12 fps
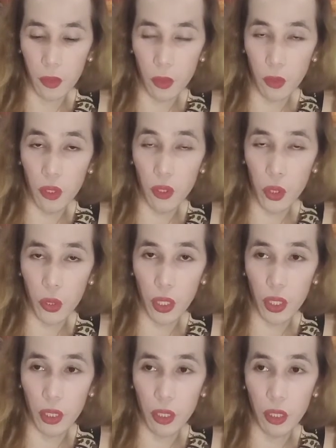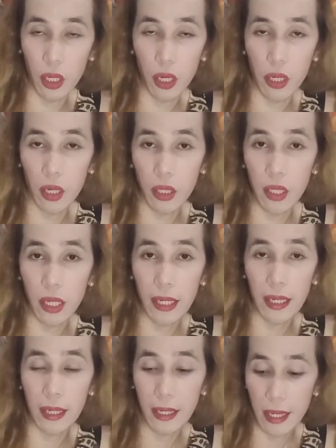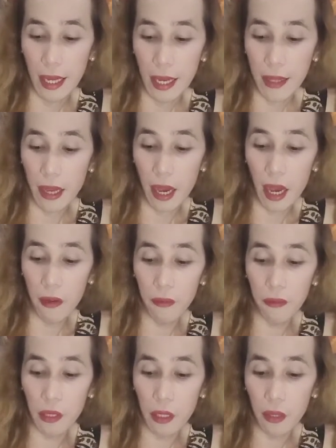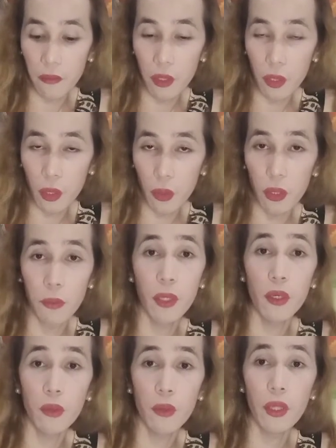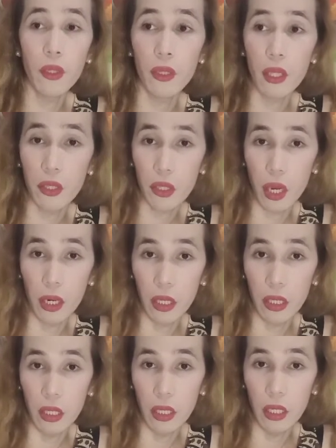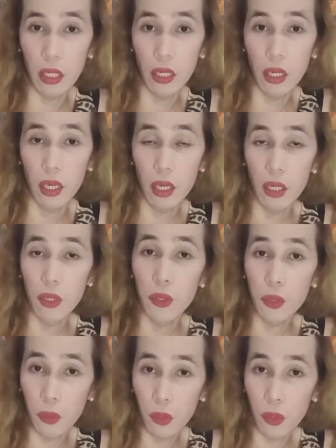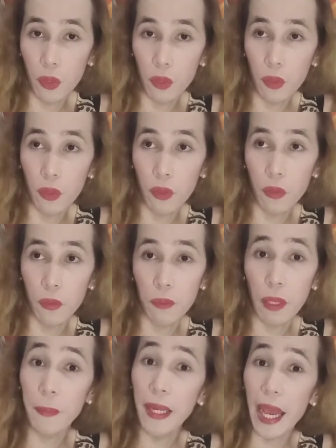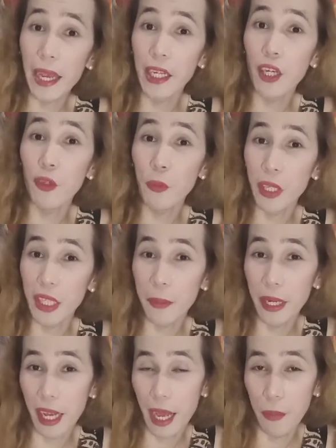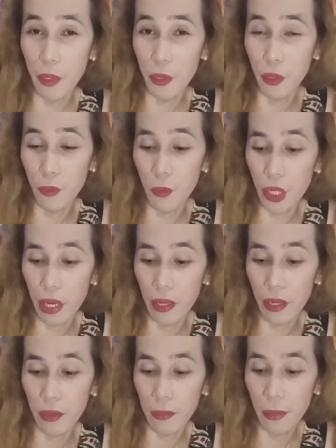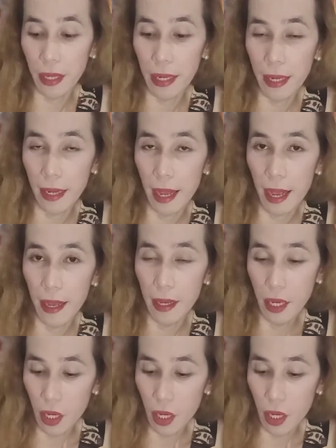So, in short, the, the, the half of the revenue will be going to the charity soon kung pagpalain na kumita man ang aming YouTube channel, malangga.